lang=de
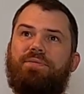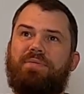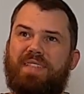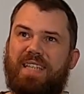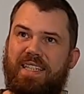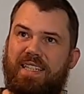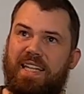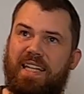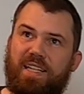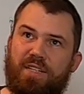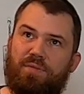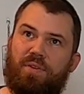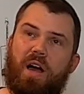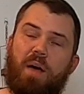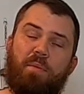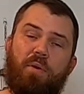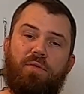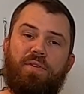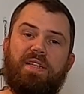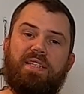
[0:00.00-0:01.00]
das Ding ist vor
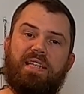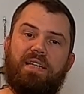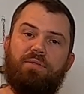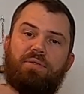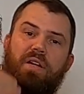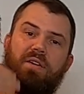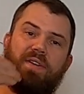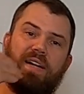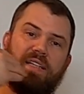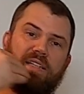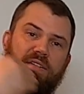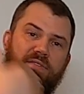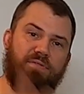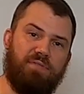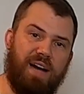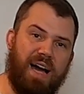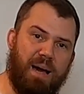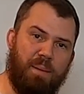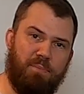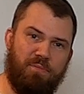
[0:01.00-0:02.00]
allem auch, wenn es dann unerwartet
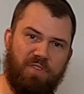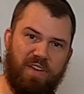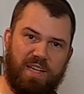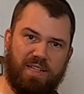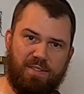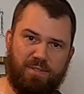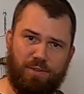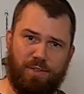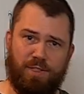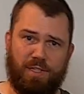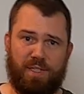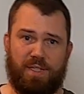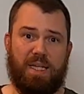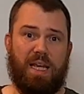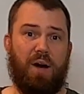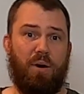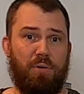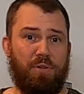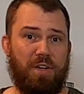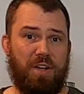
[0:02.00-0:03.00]
warm werden sollte, das
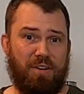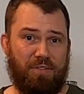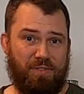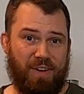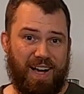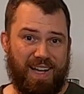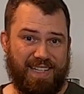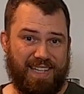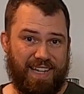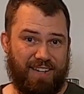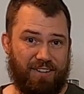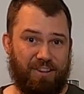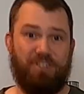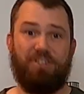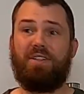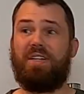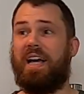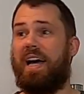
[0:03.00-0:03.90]
ja auch eine Gefahr sein könnte.